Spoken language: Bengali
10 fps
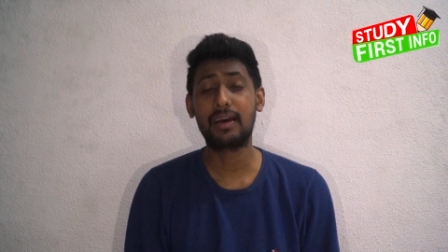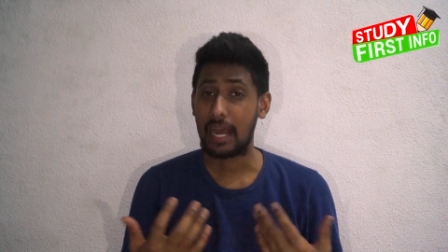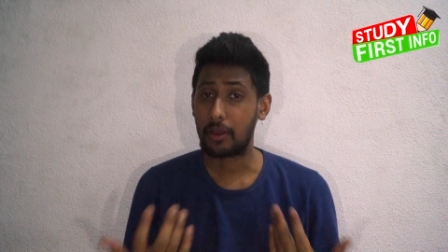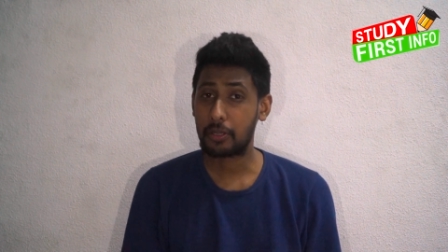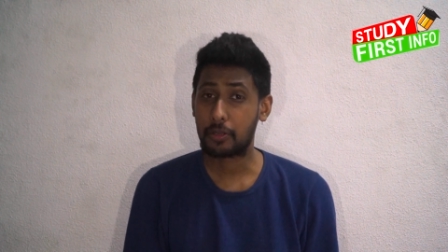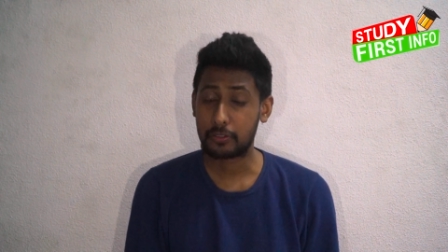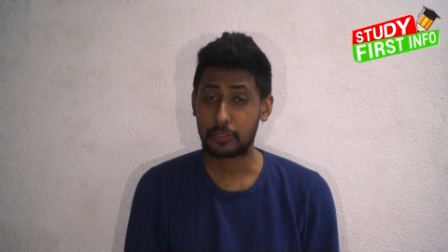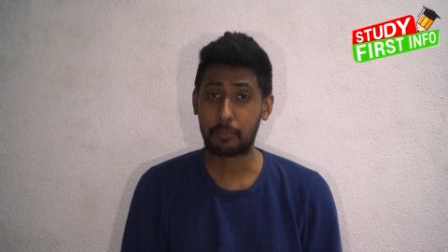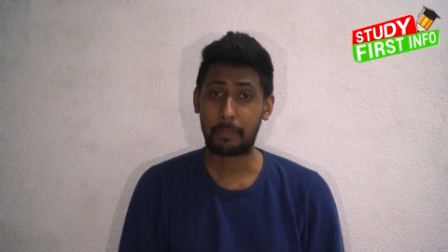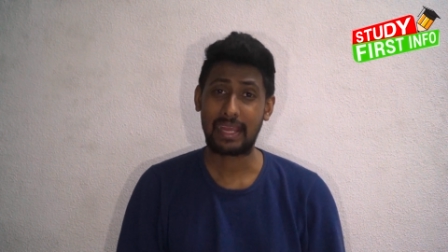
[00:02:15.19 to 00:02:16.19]

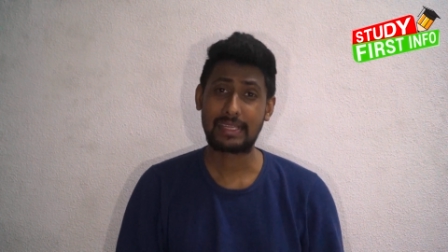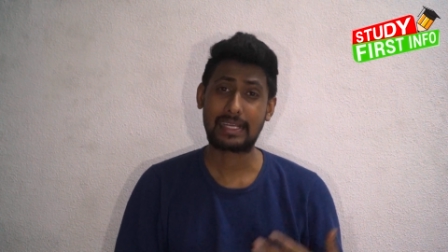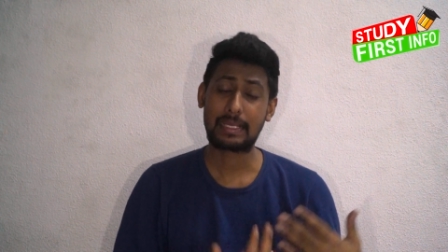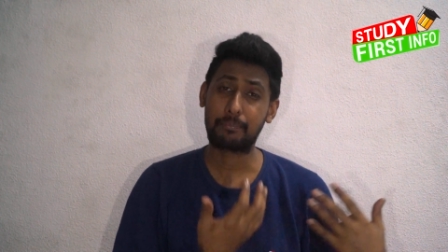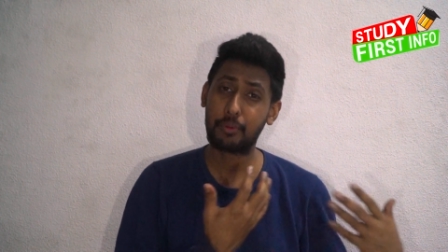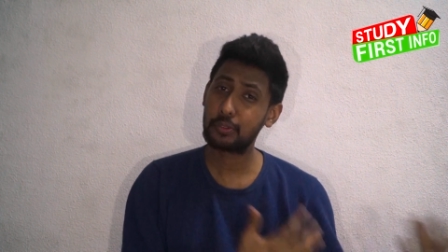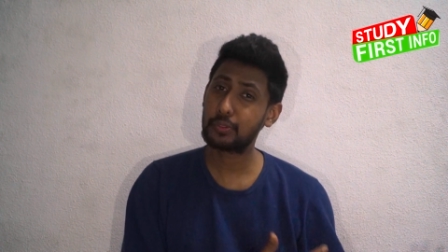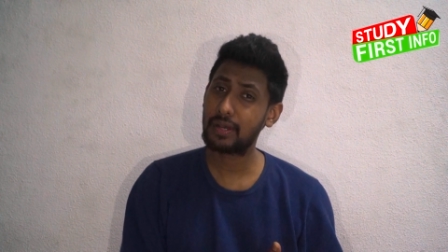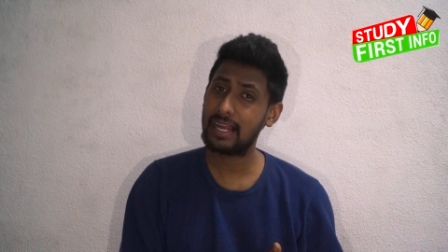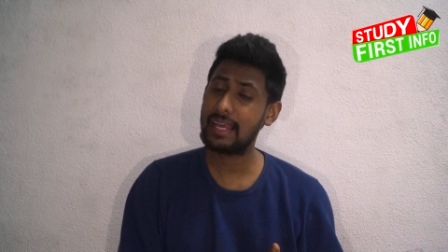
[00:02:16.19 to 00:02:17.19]
নাগরিকত্ব পেয়ে থাকি
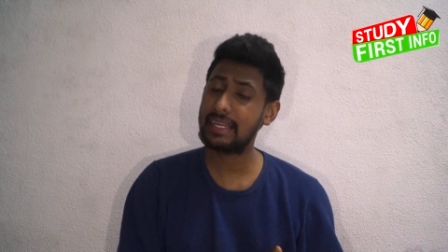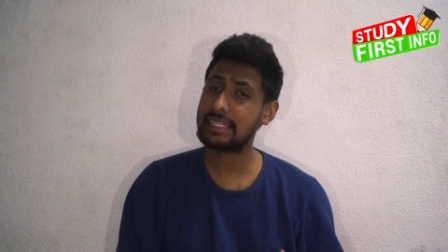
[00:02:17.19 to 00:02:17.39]
পর্তুগালে